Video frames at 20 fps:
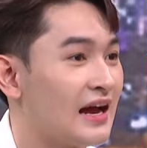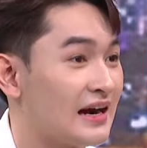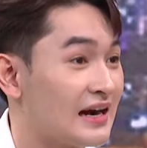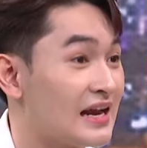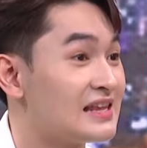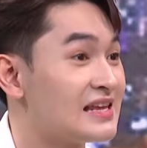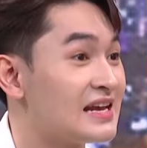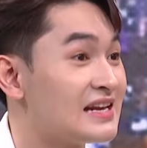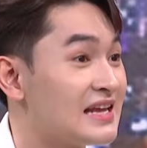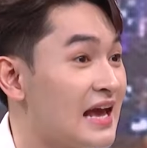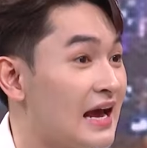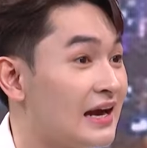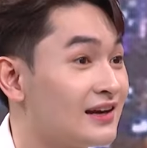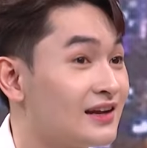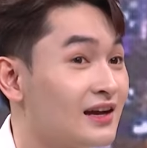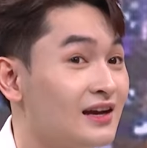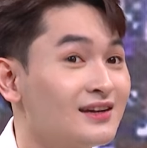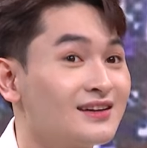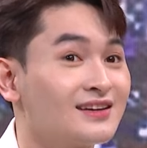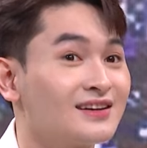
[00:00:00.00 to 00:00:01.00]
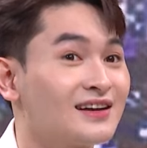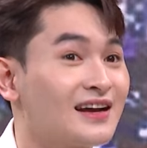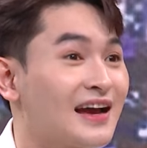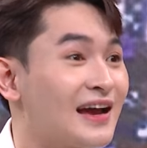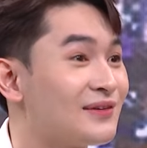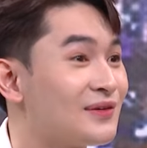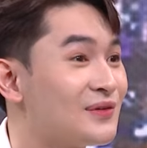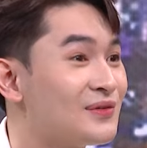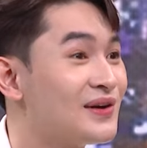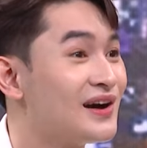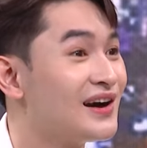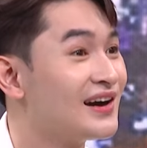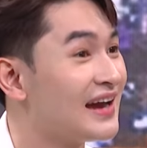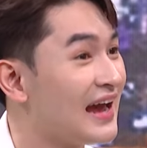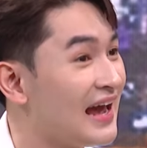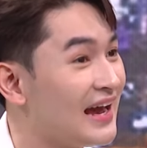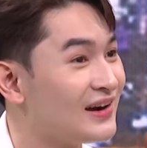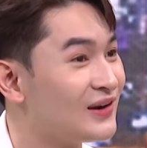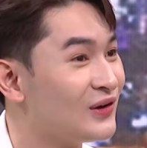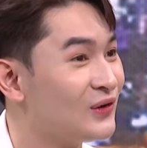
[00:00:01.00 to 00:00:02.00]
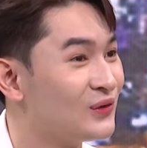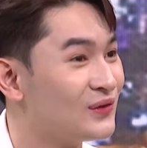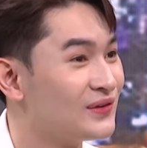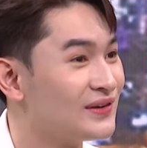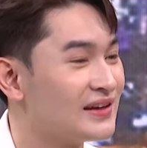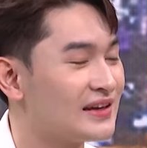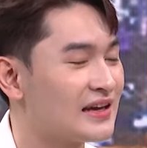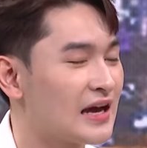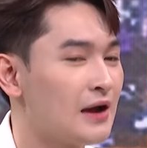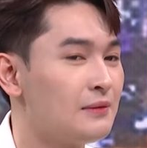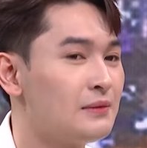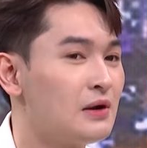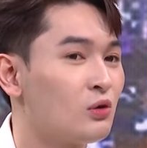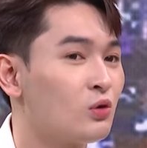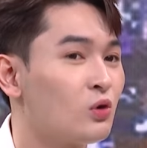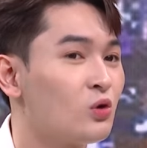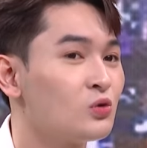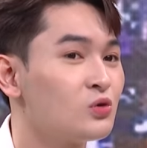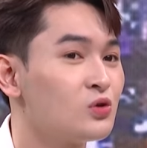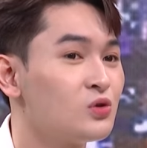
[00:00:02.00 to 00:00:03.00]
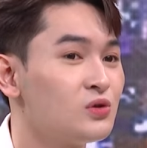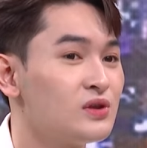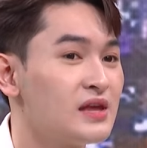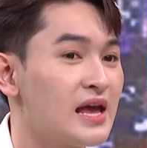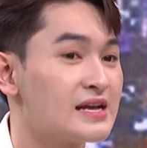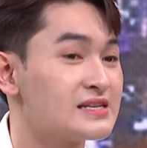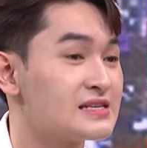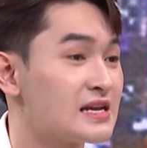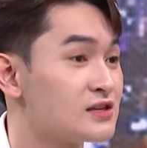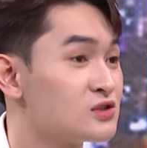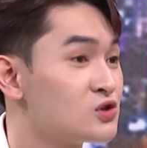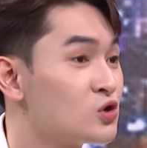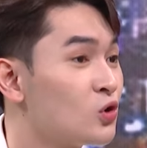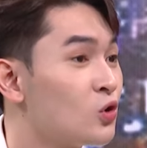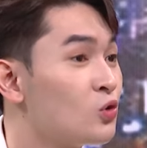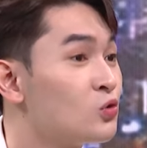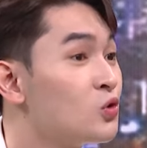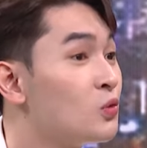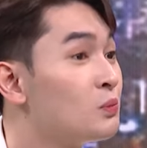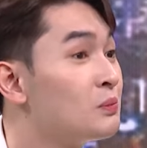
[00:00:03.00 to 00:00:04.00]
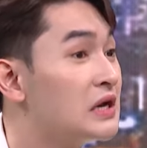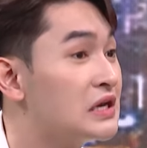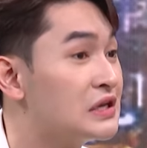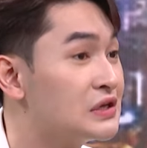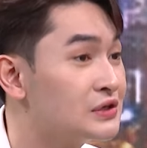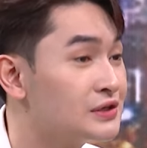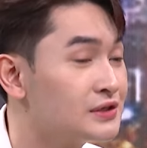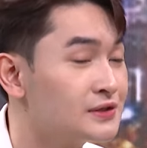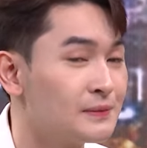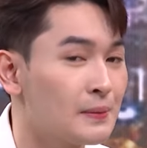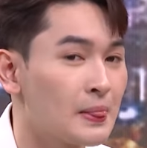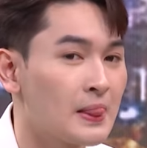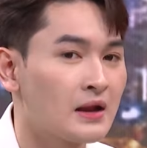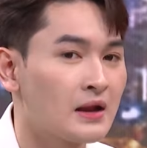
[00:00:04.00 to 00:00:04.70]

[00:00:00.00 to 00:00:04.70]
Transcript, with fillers: thằng này chan chan cái em cũng ngơ ngác luôn cái đầu cô nhà sản xuất cô dung bình dương